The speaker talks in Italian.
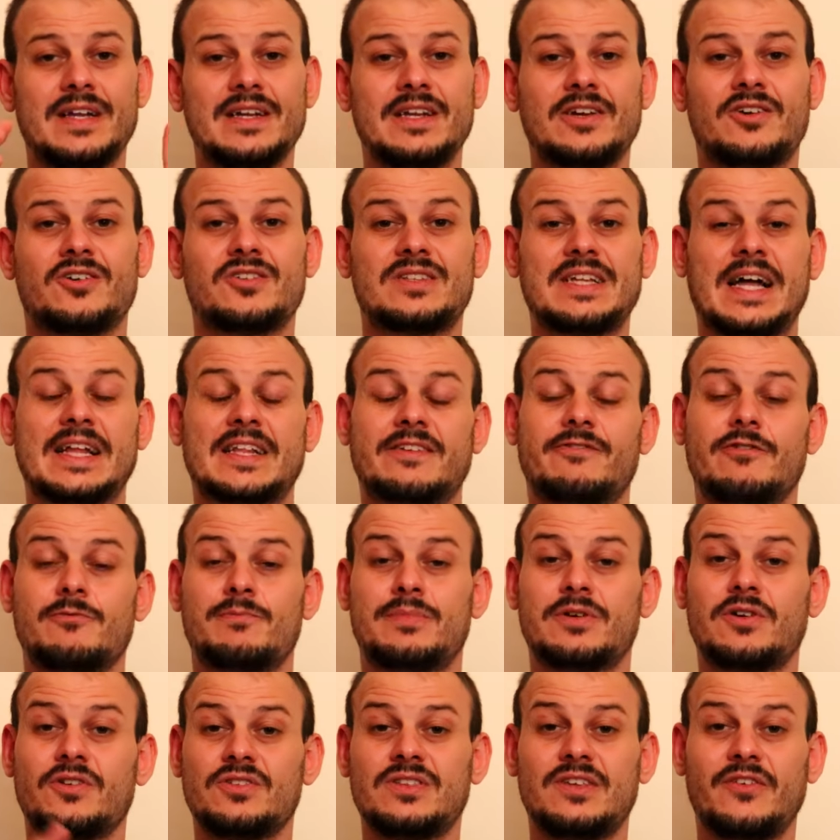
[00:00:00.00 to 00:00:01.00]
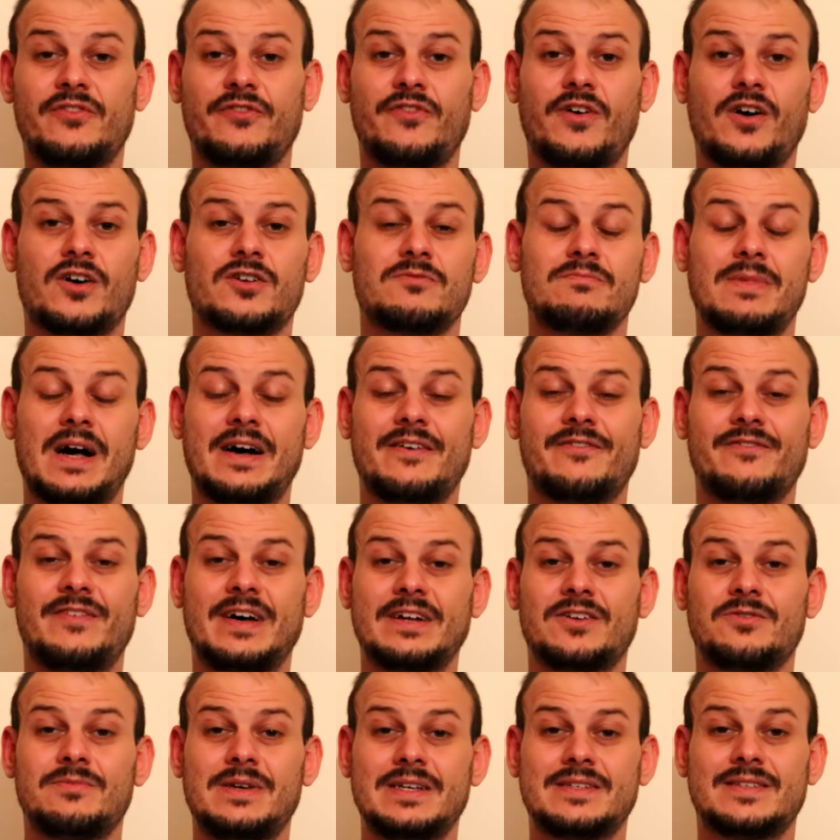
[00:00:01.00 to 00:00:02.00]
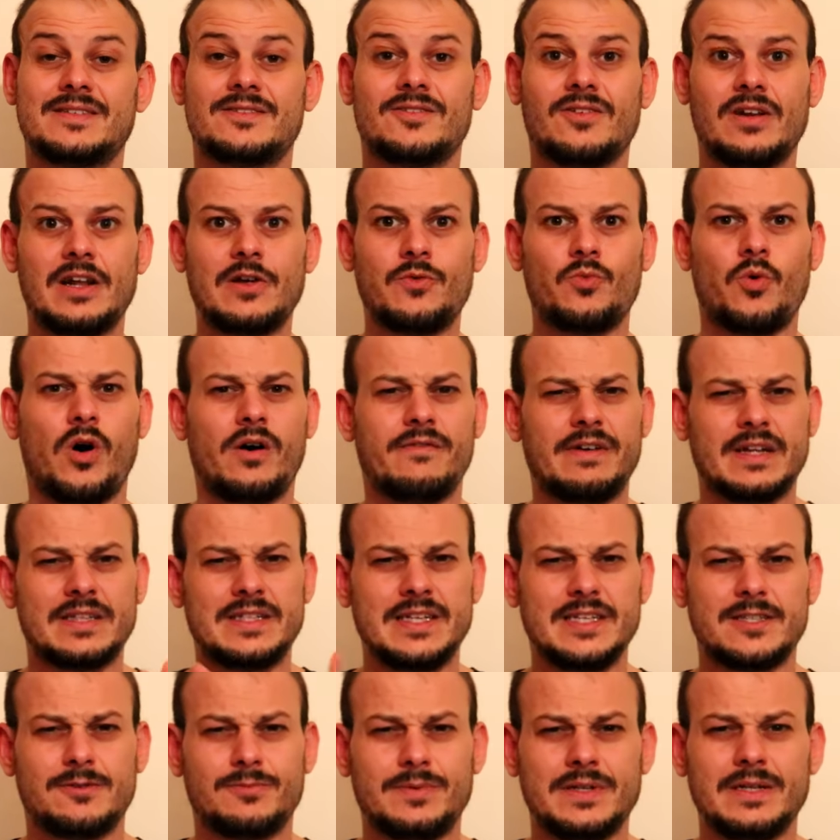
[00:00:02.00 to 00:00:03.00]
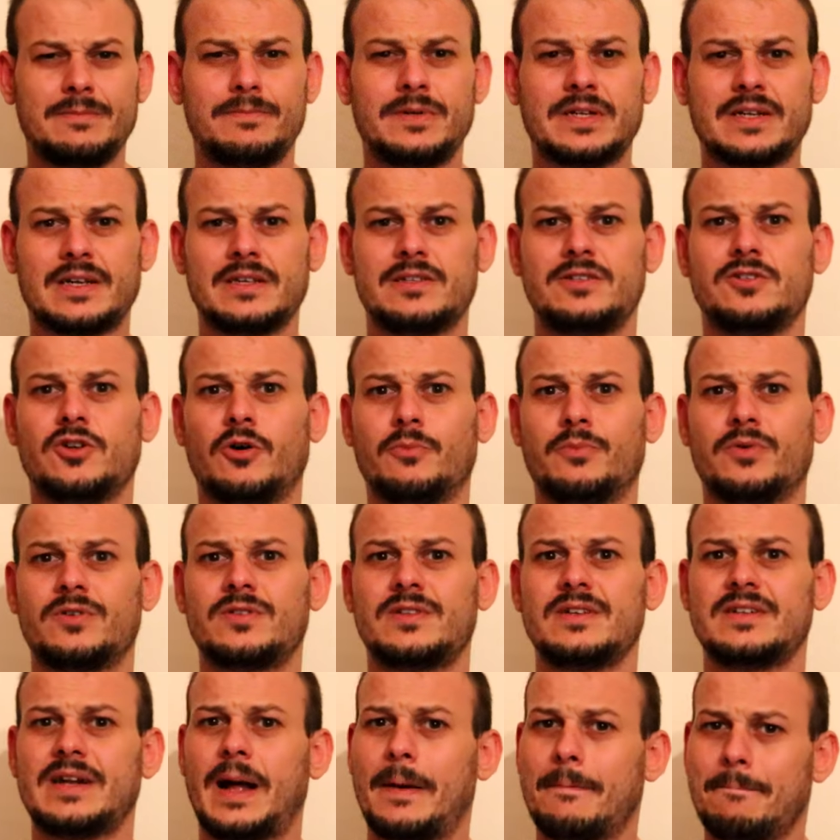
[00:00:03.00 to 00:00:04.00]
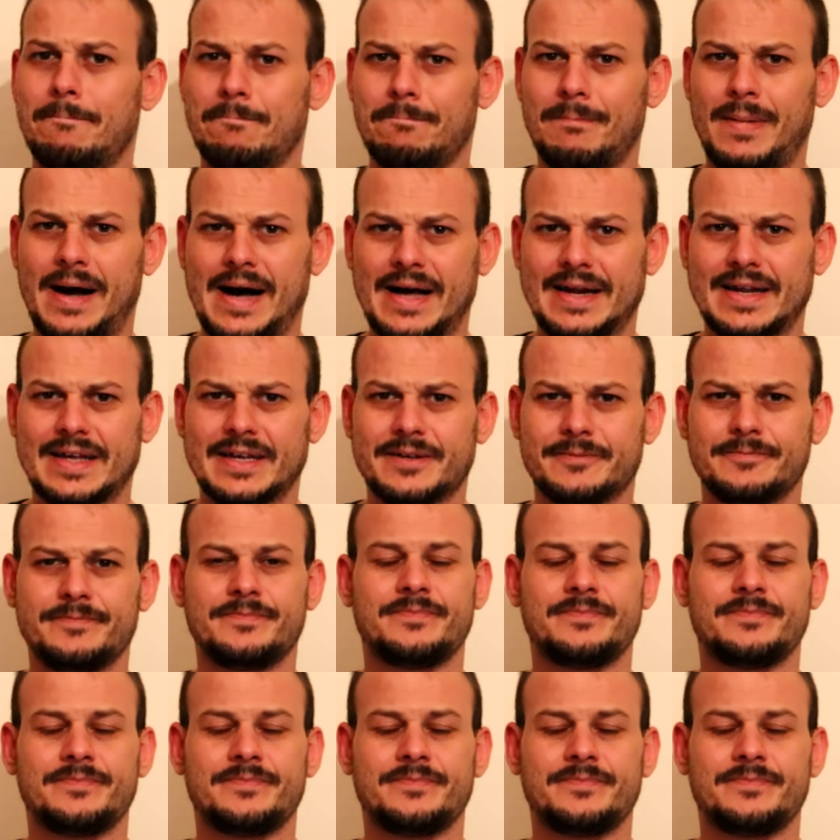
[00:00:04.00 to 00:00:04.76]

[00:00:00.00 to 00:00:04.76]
Ricordatevi per ogni forma vanno messe le uova dispari perché sennò porterà male.